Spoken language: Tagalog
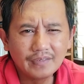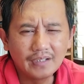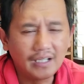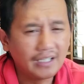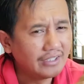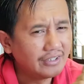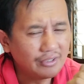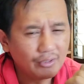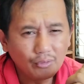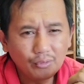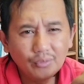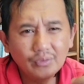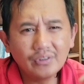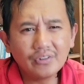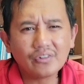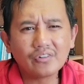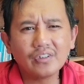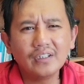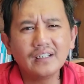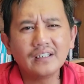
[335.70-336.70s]
And the
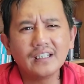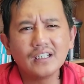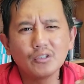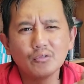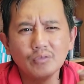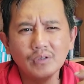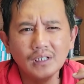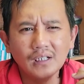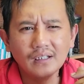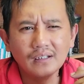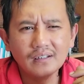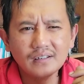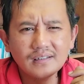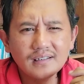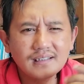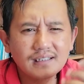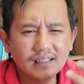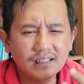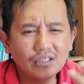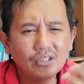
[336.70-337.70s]
only thing that will
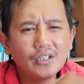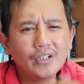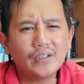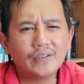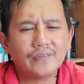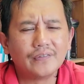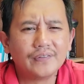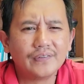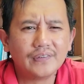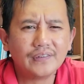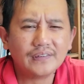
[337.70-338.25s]
cut off